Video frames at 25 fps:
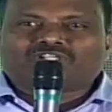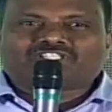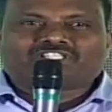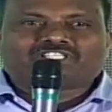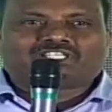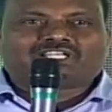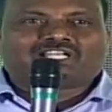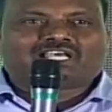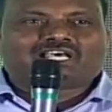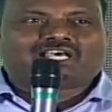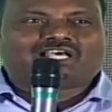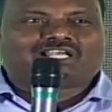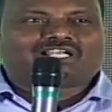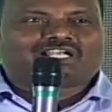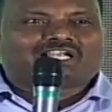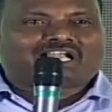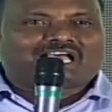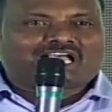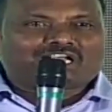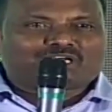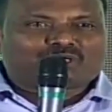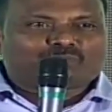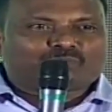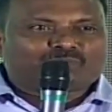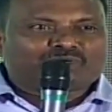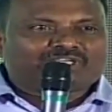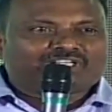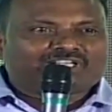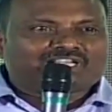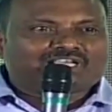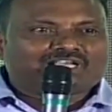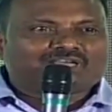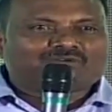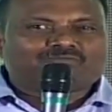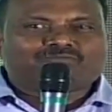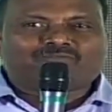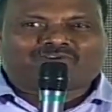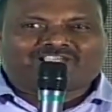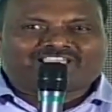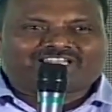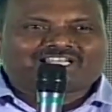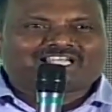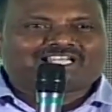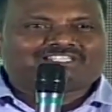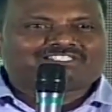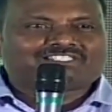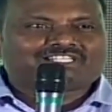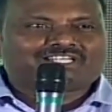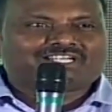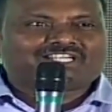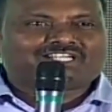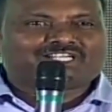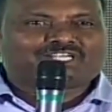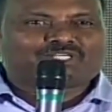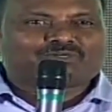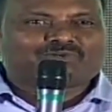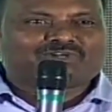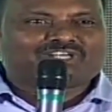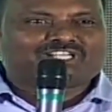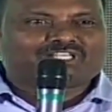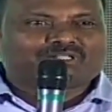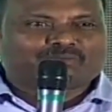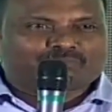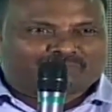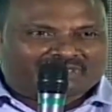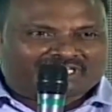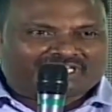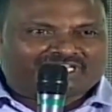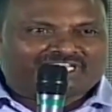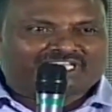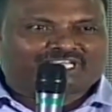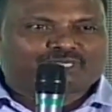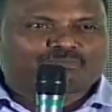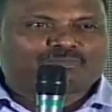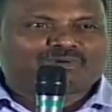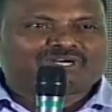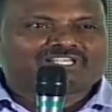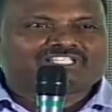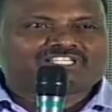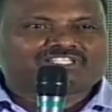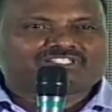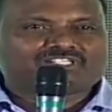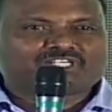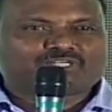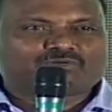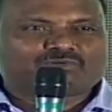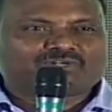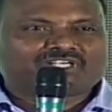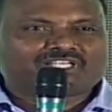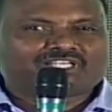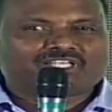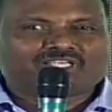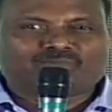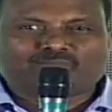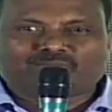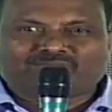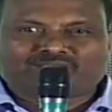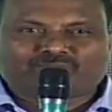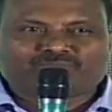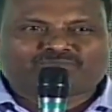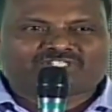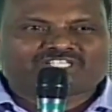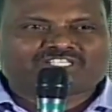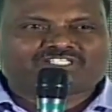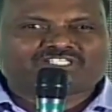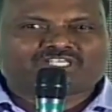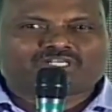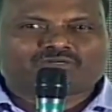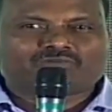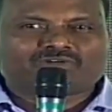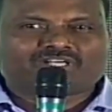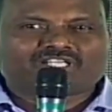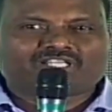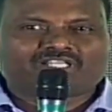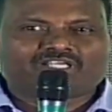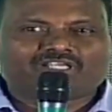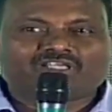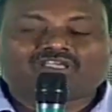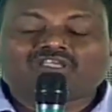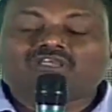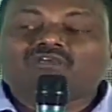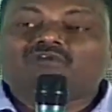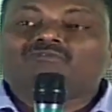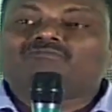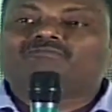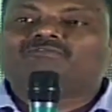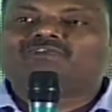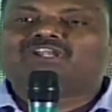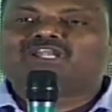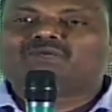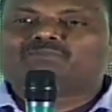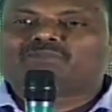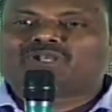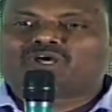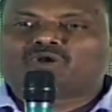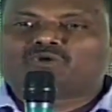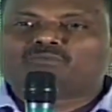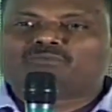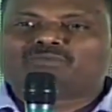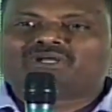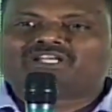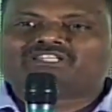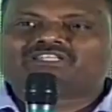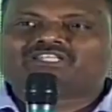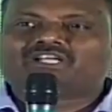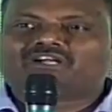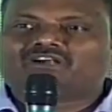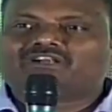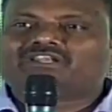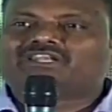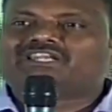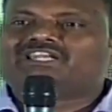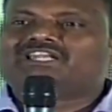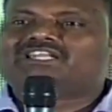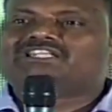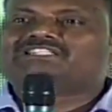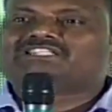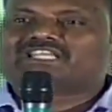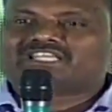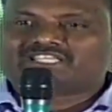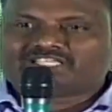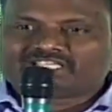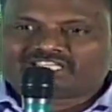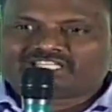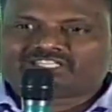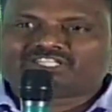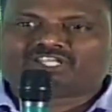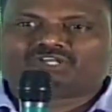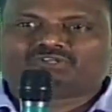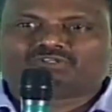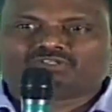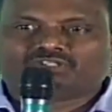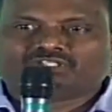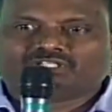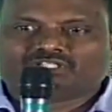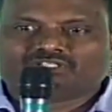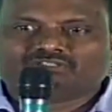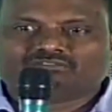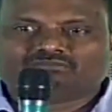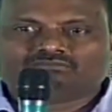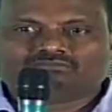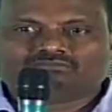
వచ్చినా రాకపోయినా ఫైనాన్స్ అనేటటువంటిది నేను ఏర్పాటు చేసినటువంటిది మేము చేసినటువంటిది ఫిలిం నవంబర్ థర్డ్ రిలీజ్ అయ్యే తీరుతుంది